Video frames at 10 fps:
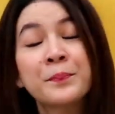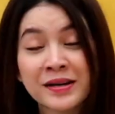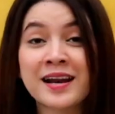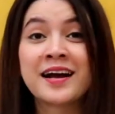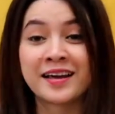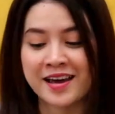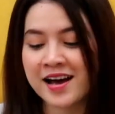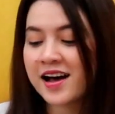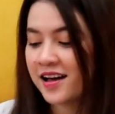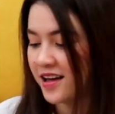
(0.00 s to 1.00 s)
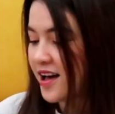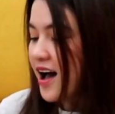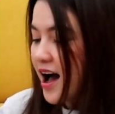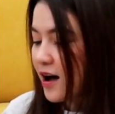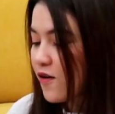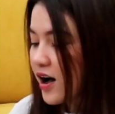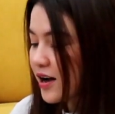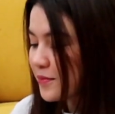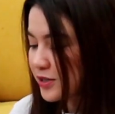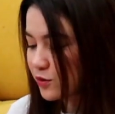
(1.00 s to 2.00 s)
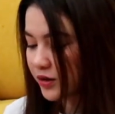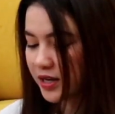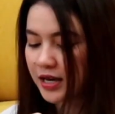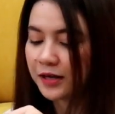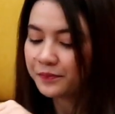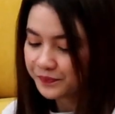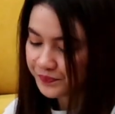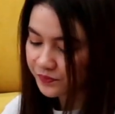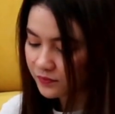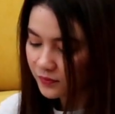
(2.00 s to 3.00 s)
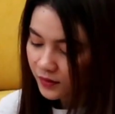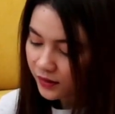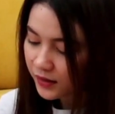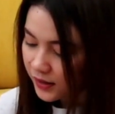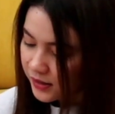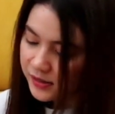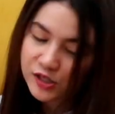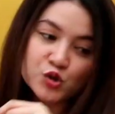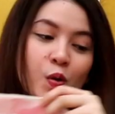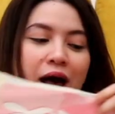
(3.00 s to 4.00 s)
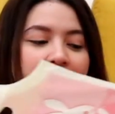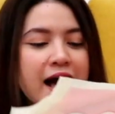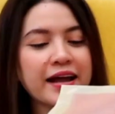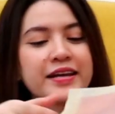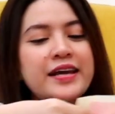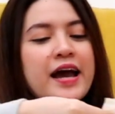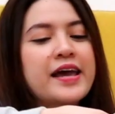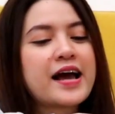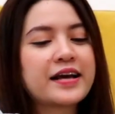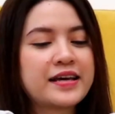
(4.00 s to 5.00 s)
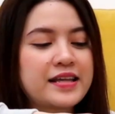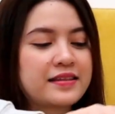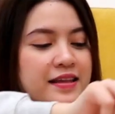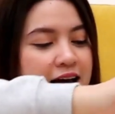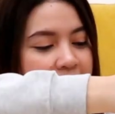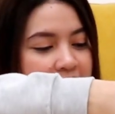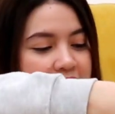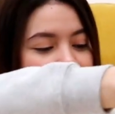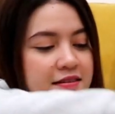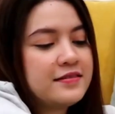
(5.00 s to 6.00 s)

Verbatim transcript: penangnya aku akan masukin sesuai hadiah yang kita